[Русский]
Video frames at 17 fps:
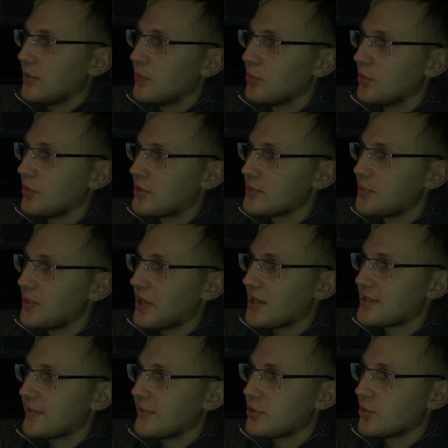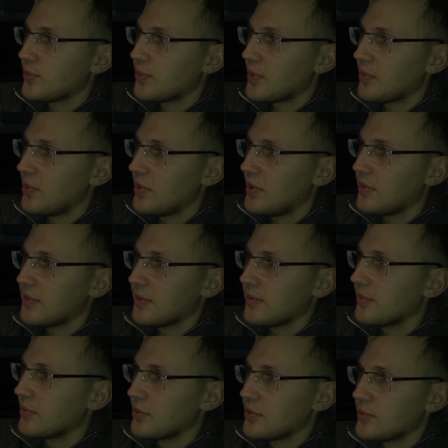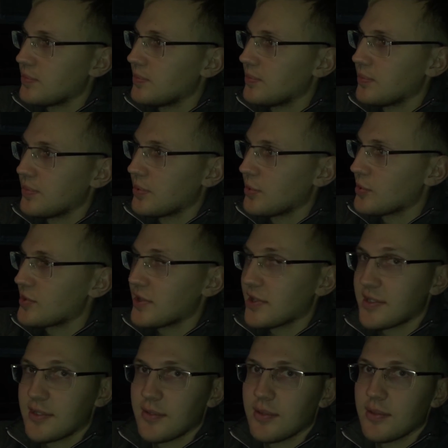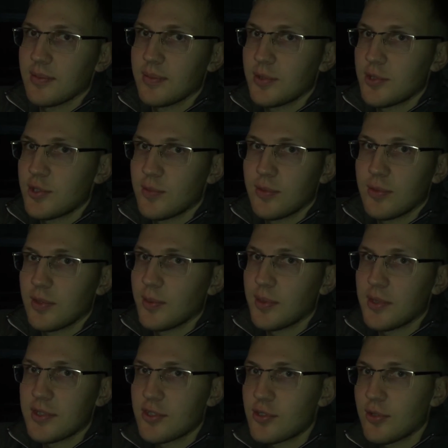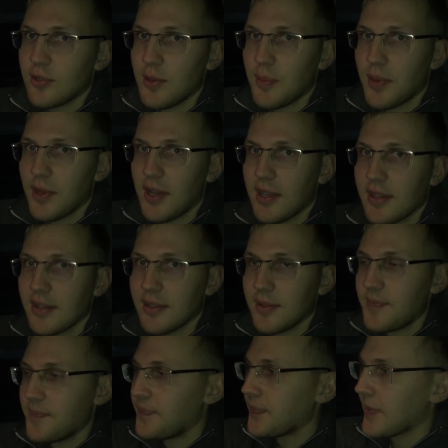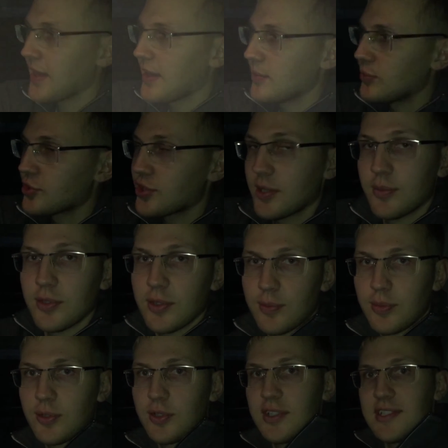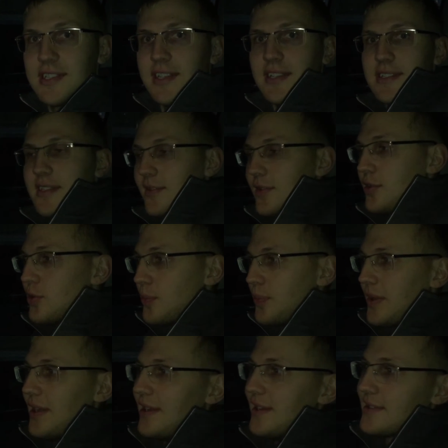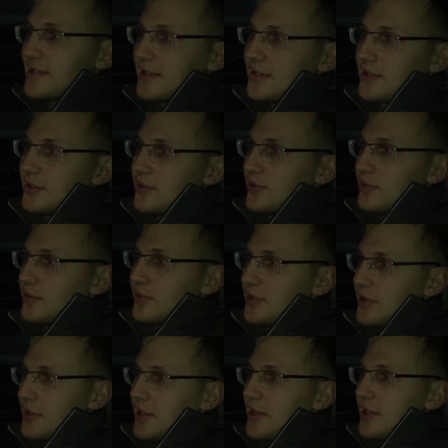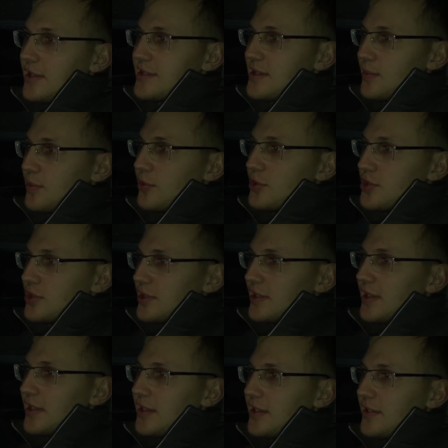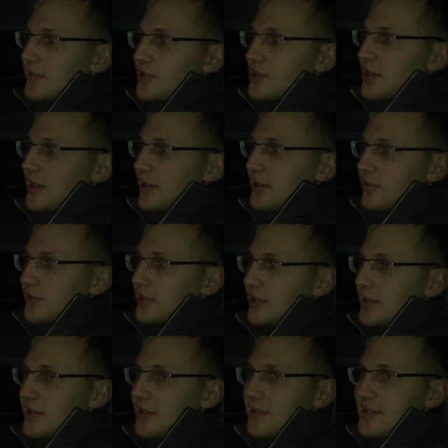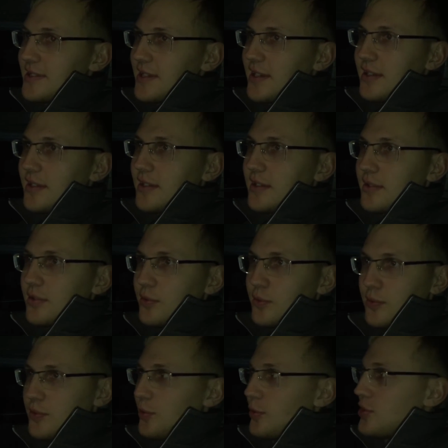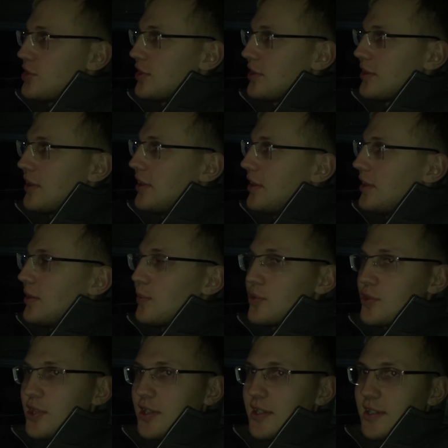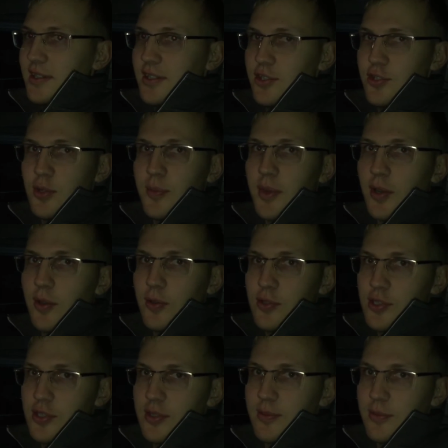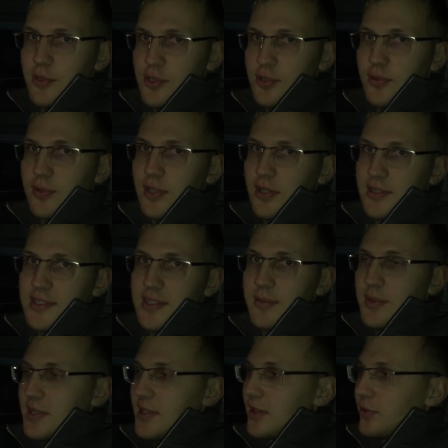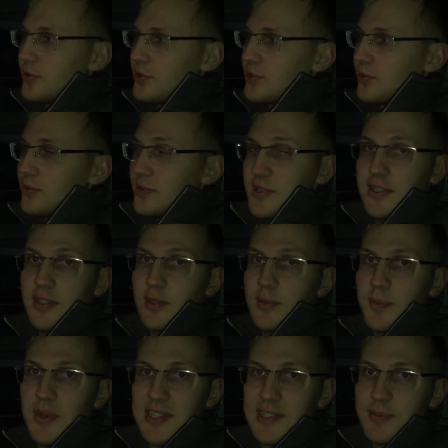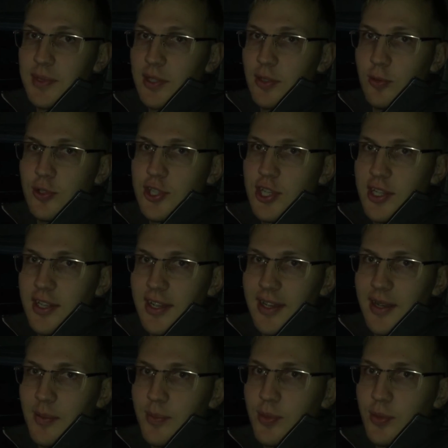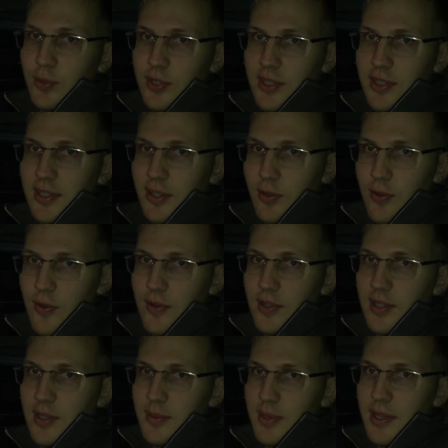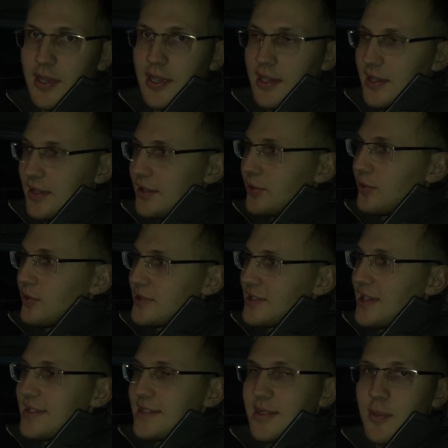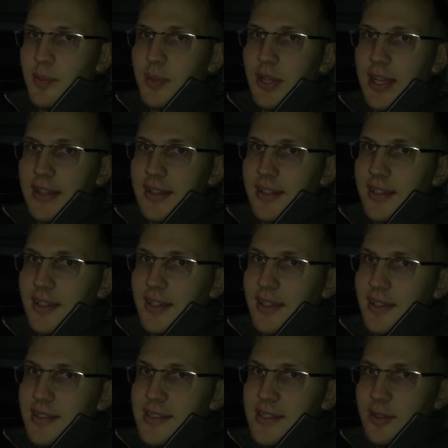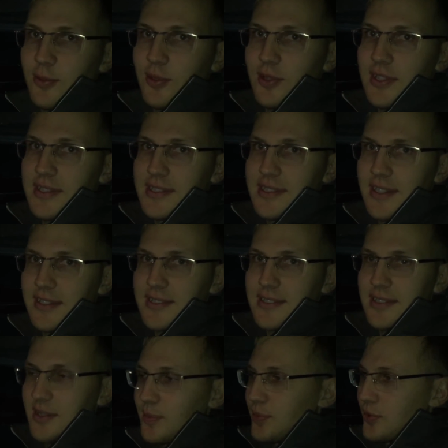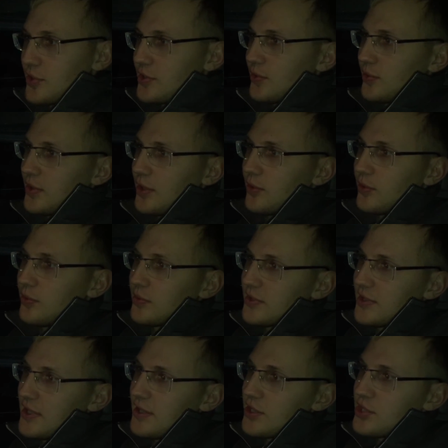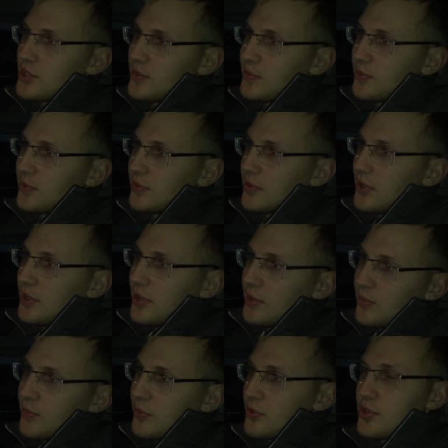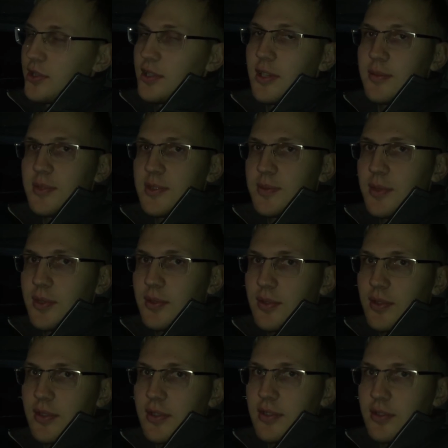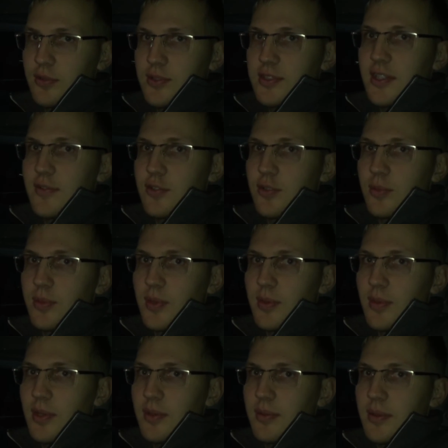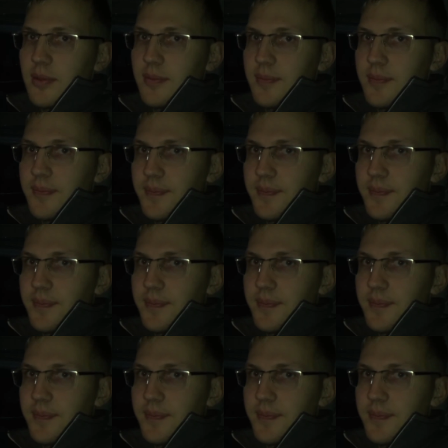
Буду разбираться, в чем проблема. То есть просто так, почему это произошло, непонятно. Может, кому-то будет интересно видео, полезно, кто вот сам хочет на таких движках, на вот таких Ниссанах, ну, точно, может, на каких-то еще похожих, можно вот так самую диагностику делать без подключения компьютера какого-либо, который, знаете, там платно делают на станциях. Просто вот так вот узнать ошибку можно как бы спокойно, ну и знать, в чем проблема.